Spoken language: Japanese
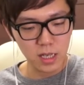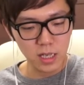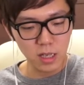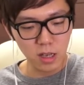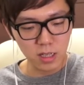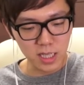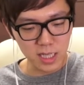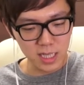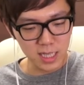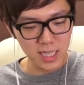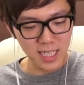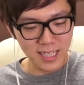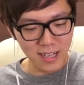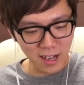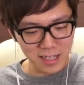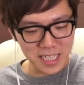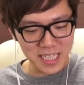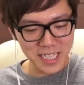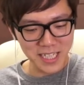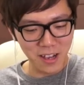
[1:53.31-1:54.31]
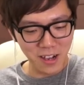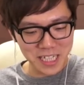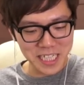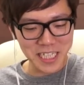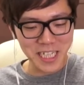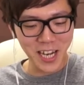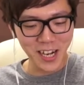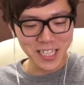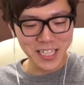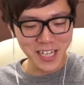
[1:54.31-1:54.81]
よしよしよ
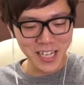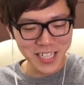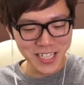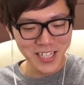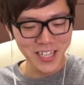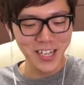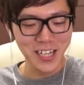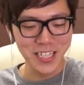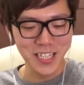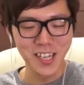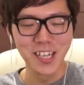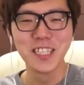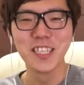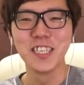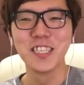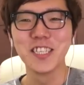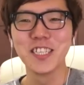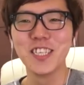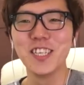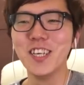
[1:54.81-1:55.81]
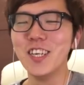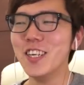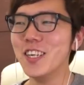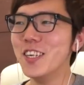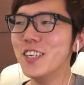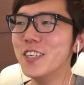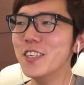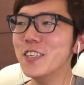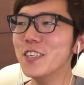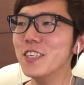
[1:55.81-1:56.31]
しよしよしよしよし。
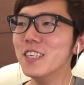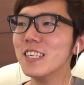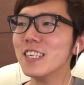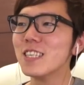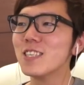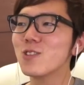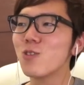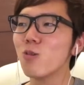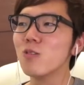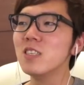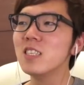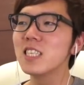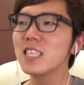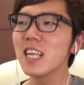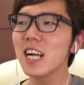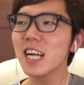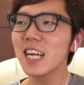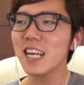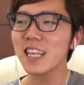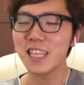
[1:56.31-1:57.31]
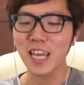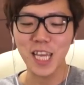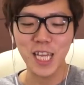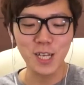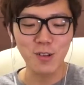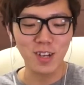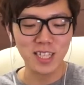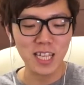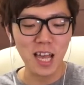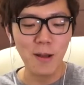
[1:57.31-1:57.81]
土日だからでき
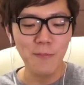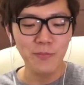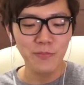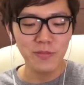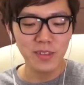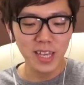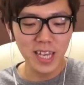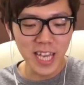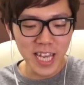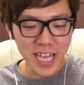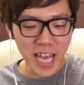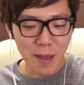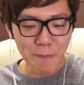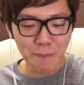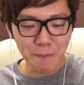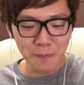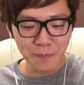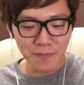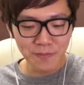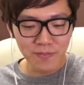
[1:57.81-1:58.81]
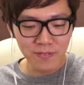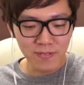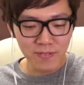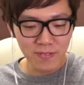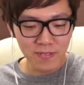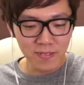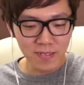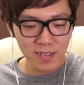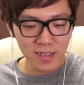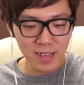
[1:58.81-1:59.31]
る技いけ！
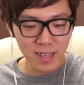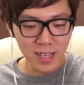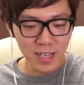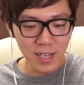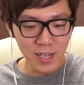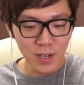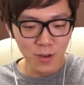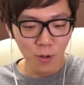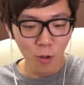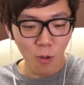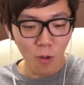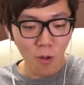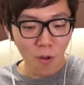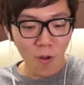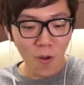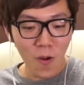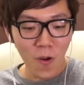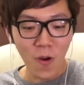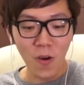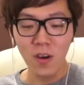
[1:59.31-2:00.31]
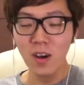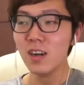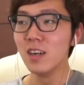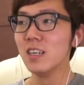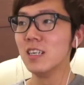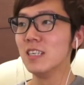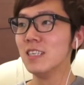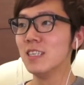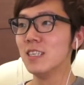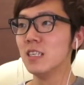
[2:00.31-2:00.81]
おお！
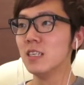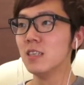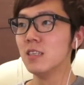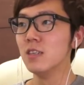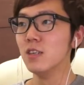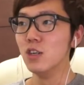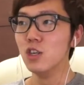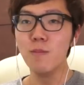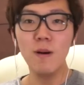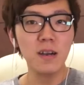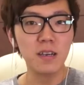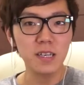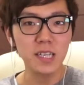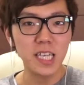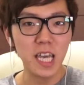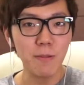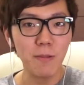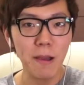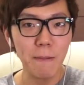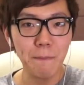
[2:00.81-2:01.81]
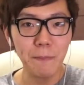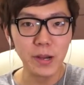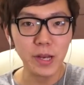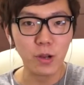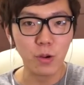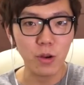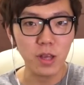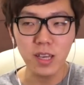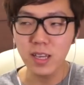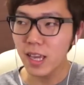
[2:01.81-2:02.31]
うまくいけばやっぱ
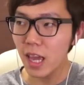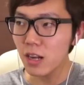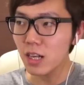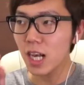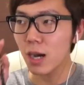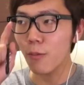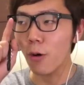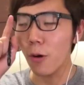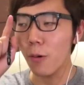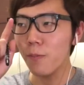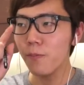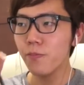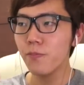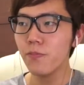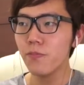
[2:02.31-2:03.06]
りこれいけるかも。